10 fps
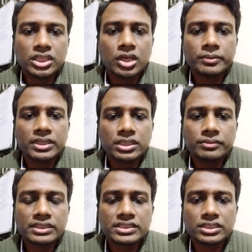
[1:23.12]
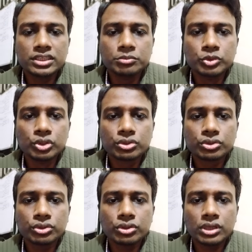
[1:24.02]
নিউ হ্যাভেন ইউনিভার্সিটি মূলত
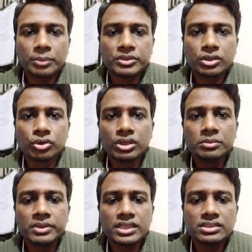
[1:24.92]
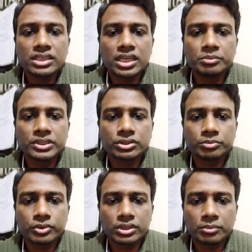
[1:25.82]
আপনার রোলিং বেজ
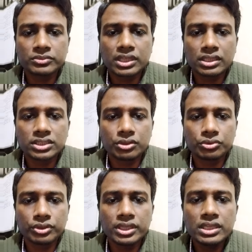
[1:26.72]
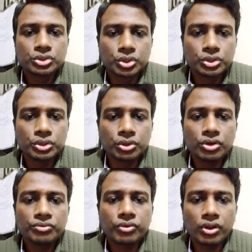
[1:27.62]
অ্যাডমিশন প্রোগ্রাম তারা চালু করে যদিও
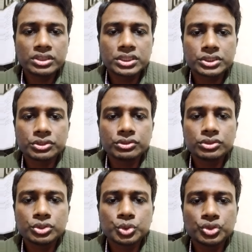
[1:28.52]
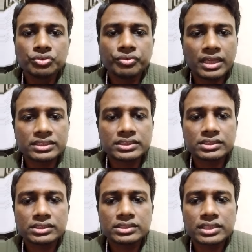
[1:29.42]
ফল সেশন জুন ফার্স্ট
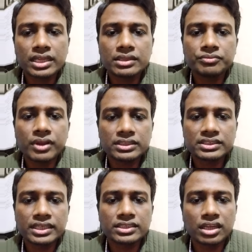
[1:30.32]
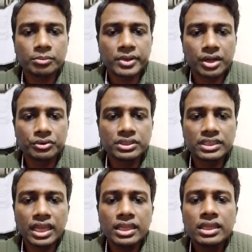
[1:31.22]
ফার্স্টটাকে তারা প্রায়োরিটি
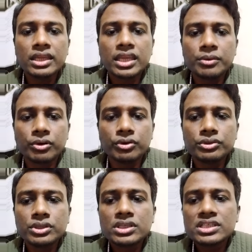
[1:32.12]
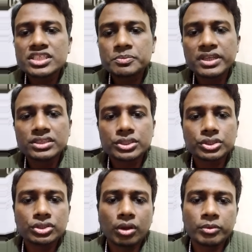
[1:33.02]
দেয় এবং স্প্রিং
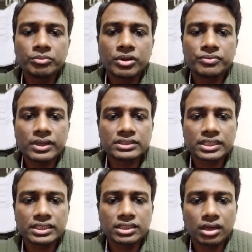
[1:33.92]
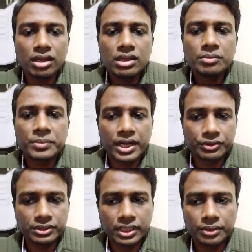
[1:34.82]
সেশন নভেম্বর ফার্স্টটাকে তারা
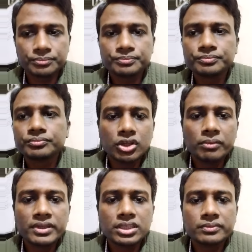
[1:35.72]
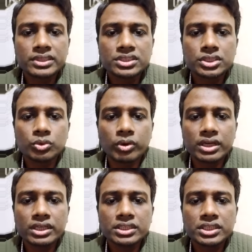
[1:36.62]
প্রায়োরিটি দেয় নিউ হ্যাভেন ইউনিভার্সিটি
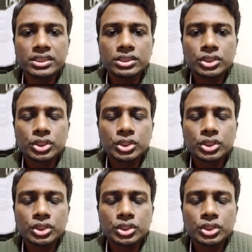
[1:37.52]
ওয়ার্ল্ড র্যাঙ্কিং